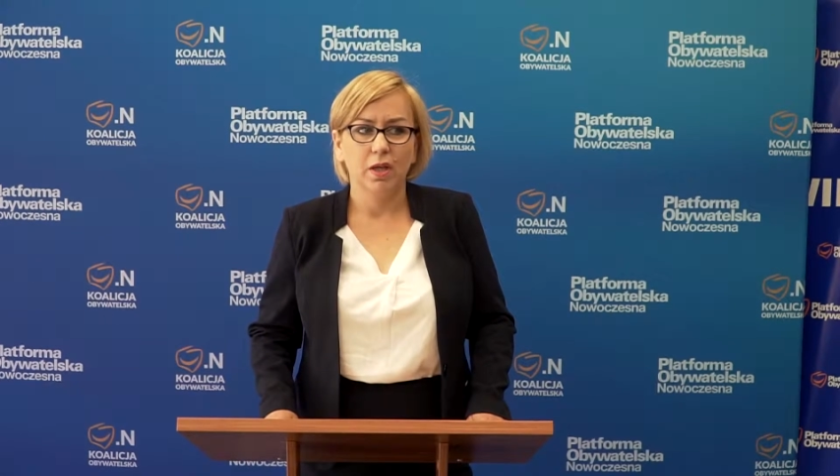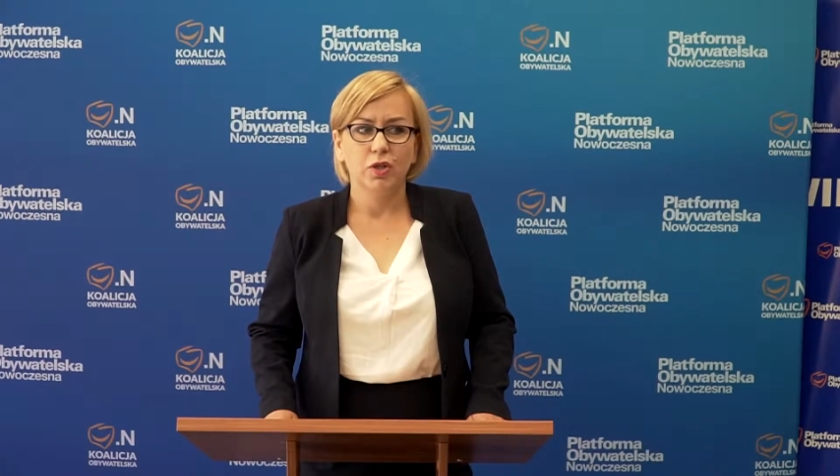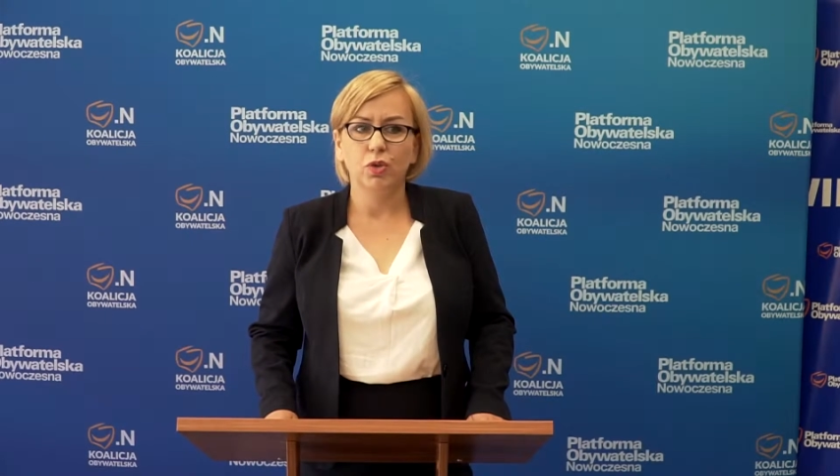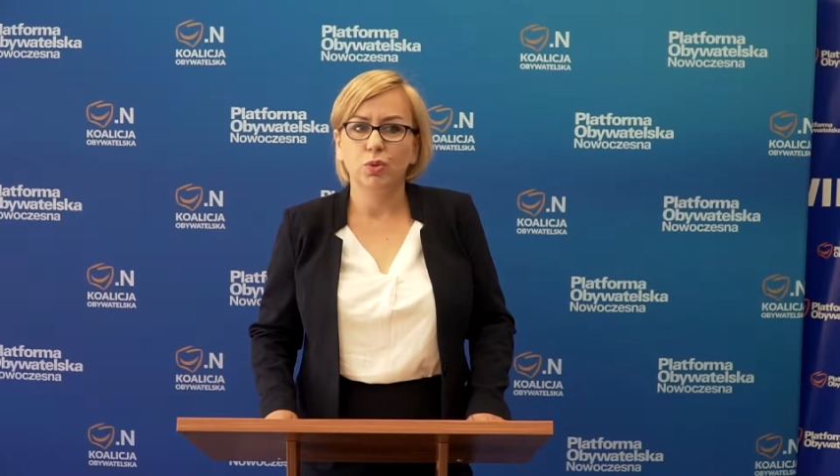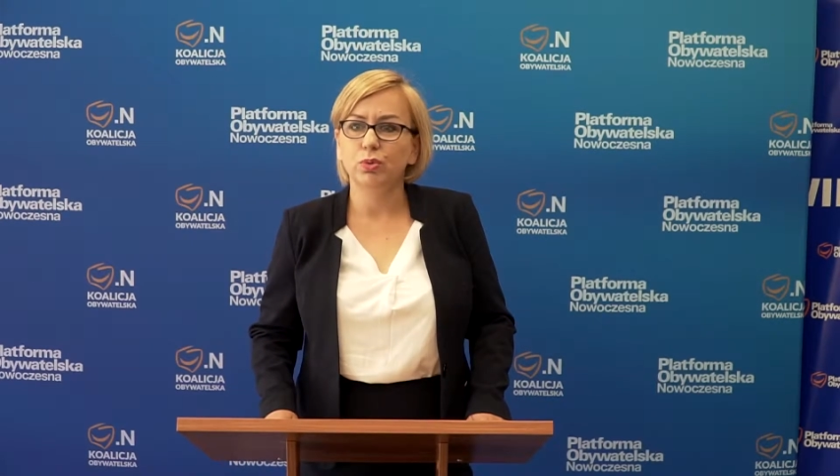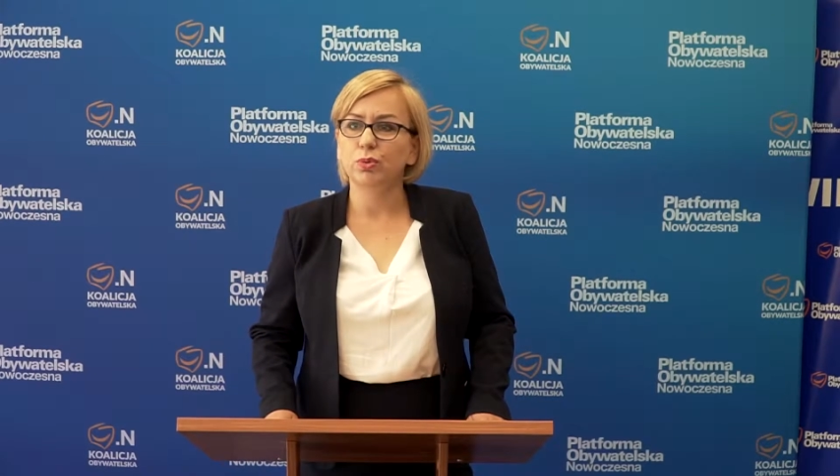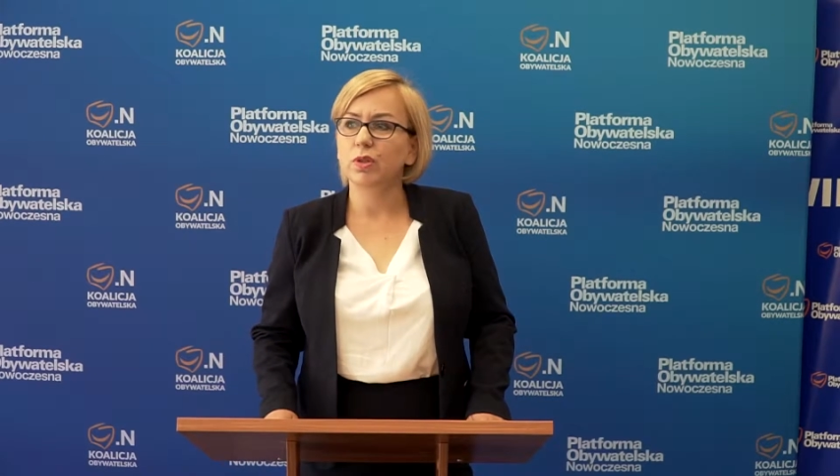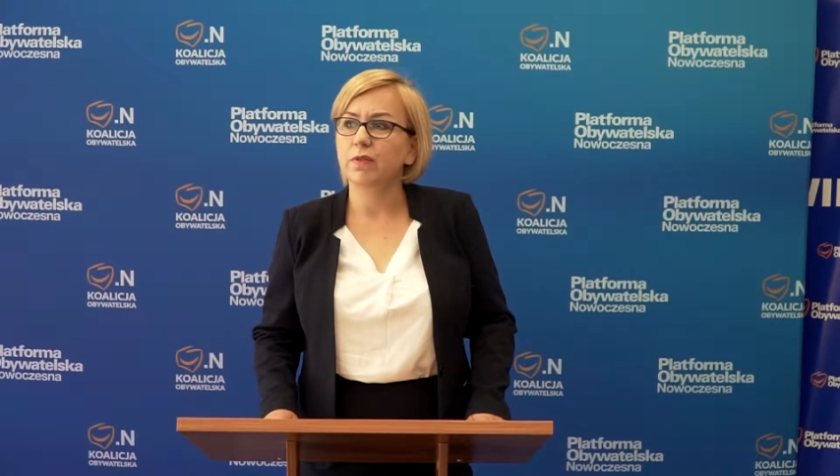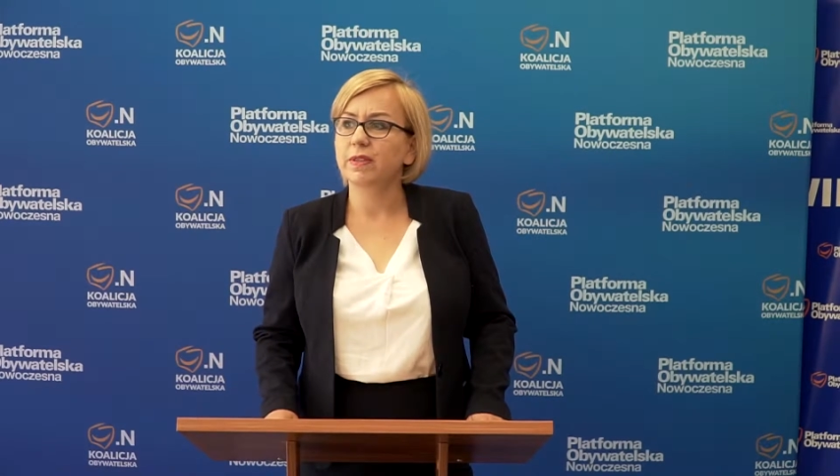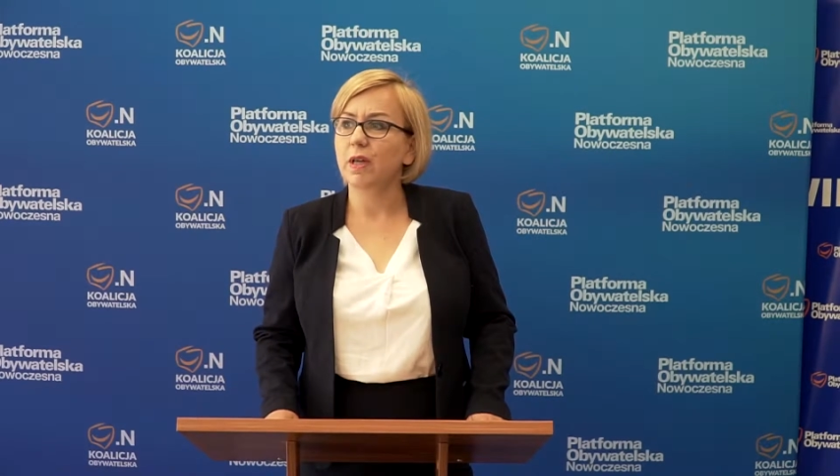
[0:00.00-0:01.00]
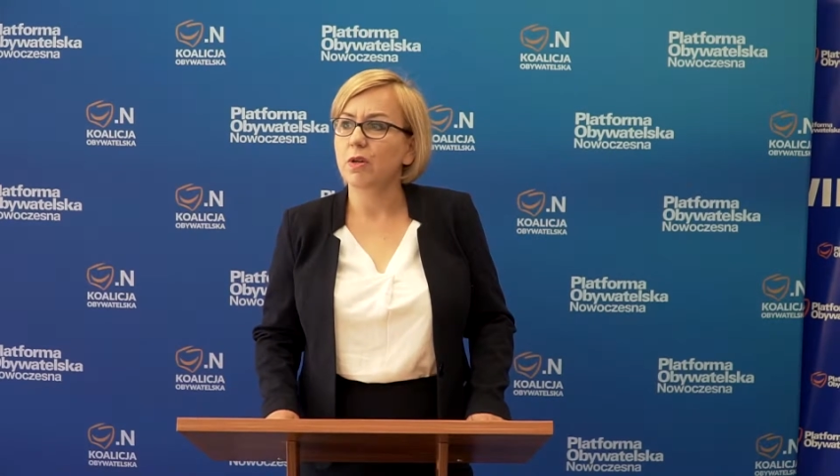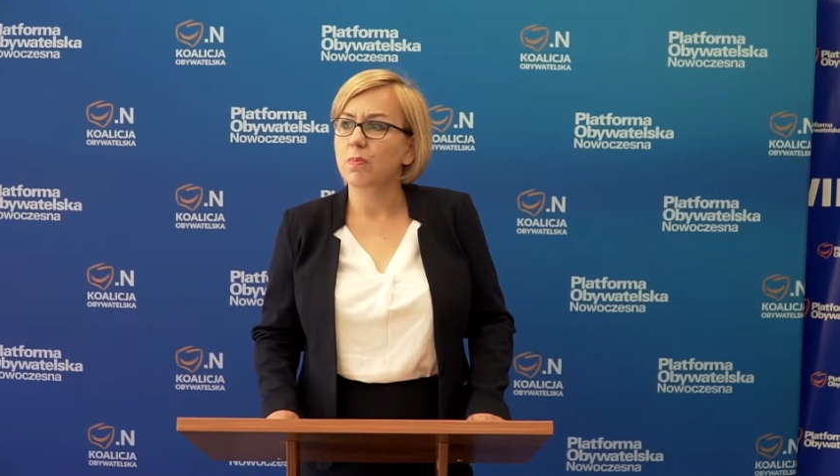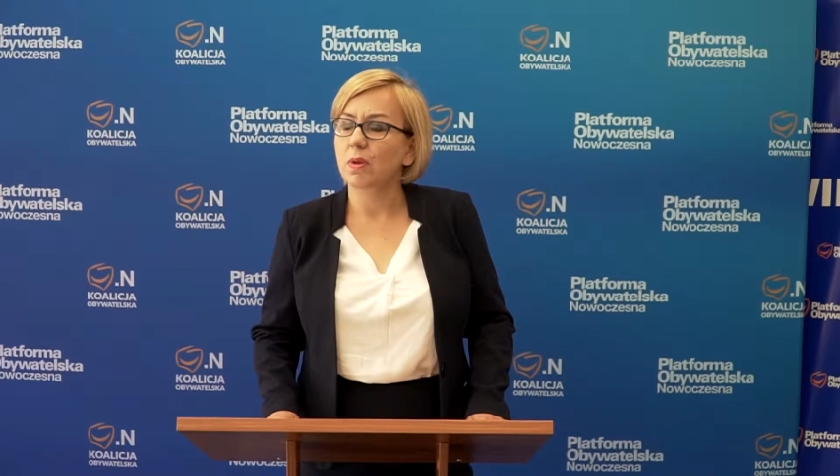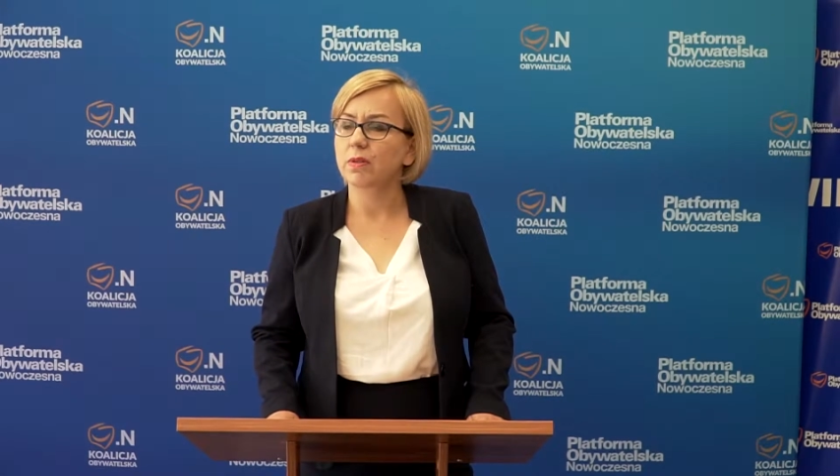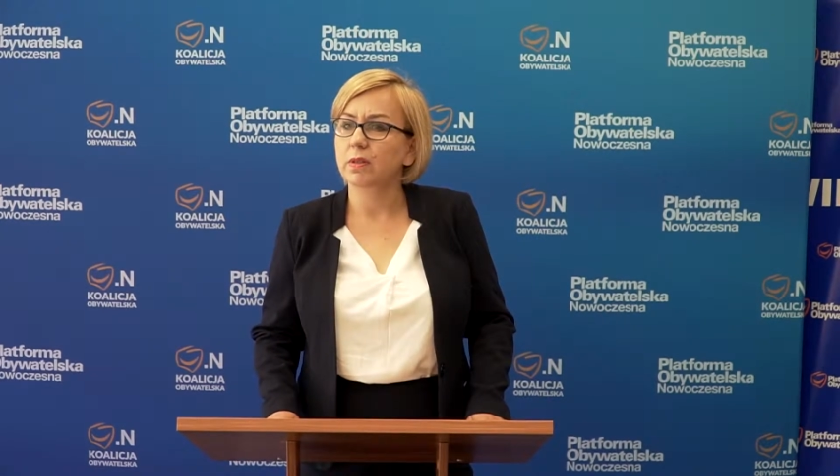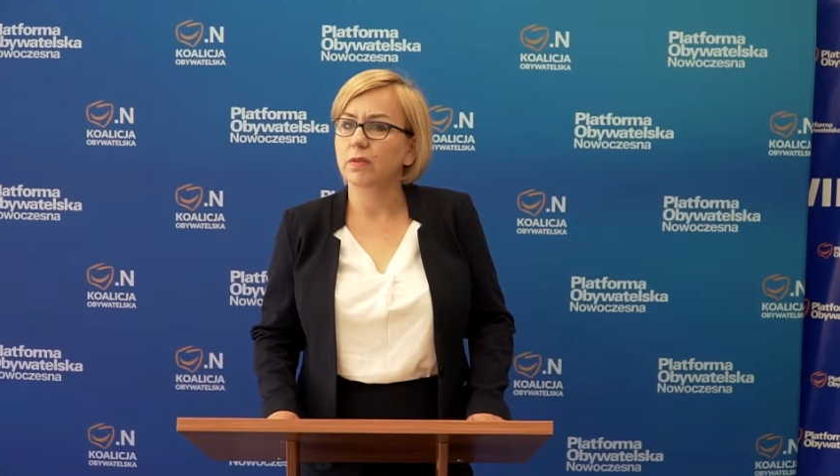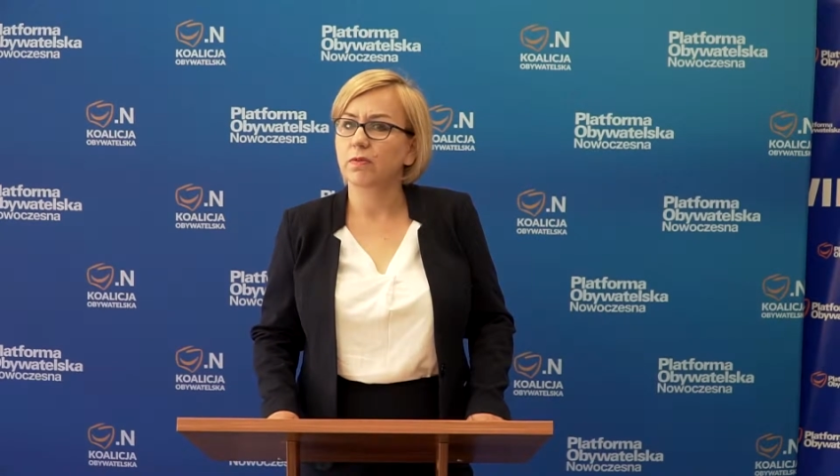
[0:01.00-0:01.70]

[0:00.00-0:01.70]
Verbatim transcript: struktury w całej Polsce